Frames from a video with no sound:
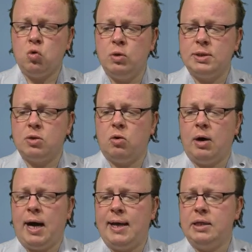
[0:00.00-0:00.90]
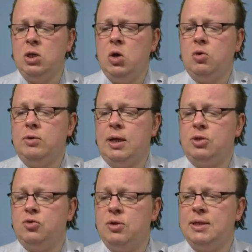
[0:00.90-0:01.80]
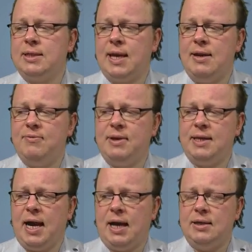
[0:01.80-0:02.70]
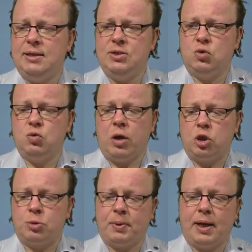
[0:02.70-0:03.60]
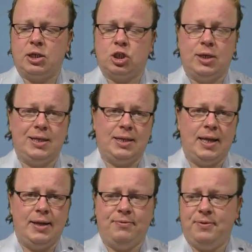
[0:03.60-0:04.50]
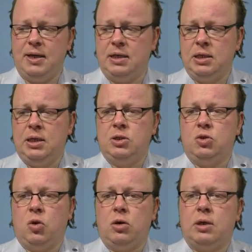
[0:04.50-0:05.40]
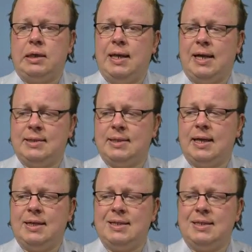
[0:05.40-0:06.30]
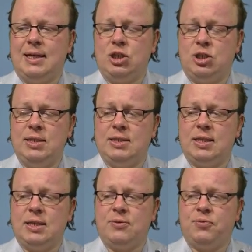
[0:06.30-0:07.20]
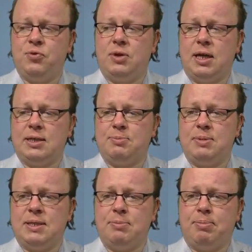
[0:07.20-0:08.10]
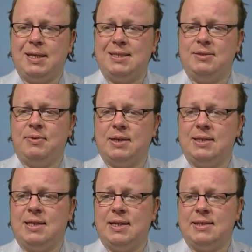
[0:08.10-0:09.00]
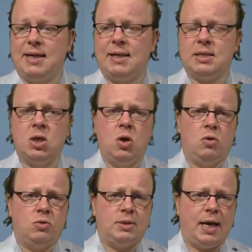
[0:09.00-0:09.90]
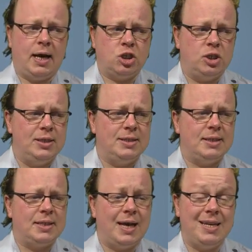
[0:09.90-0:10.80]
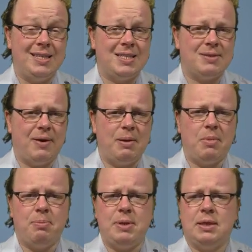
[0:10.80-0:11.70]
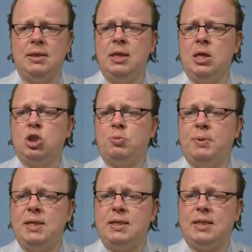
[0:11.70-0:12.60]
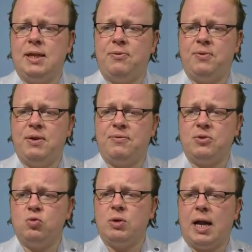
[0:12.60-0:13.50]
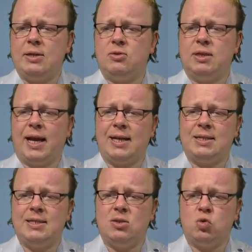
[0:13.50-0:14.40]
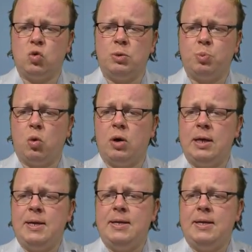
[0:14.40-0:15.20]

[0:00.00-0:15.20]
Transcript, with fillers: Kurze Rochade und natürlich kennen wir hier alle den Zug Springer schlägt E4. Doch Lasker entschied sich für das bisschen passivere D6 und Tarasch ließ sich da nicht zweimal bitten, spielte D4, versuchte also direkt diesen Durchbruch